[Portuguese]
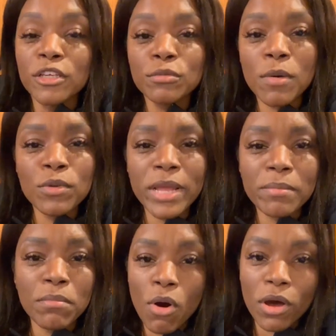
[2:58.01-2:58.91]
Se uma
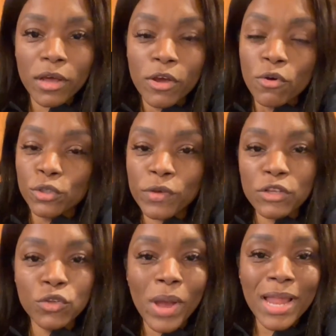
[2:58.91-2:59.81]
mulher morre, os
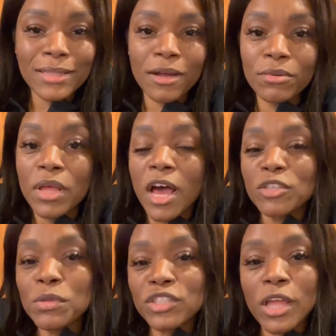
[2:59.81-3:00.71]
filhos não herdam,
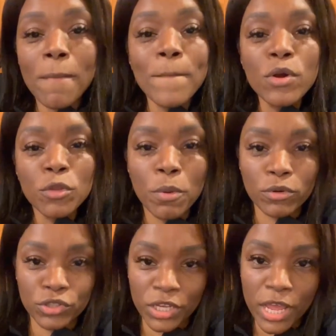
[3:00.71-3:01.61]
as mulheres têm muito
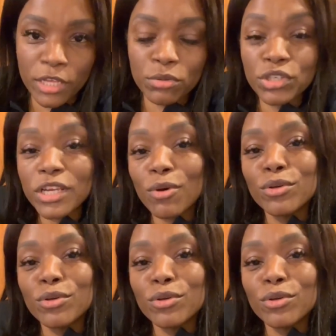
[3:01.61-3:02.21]
poucos direitos e eu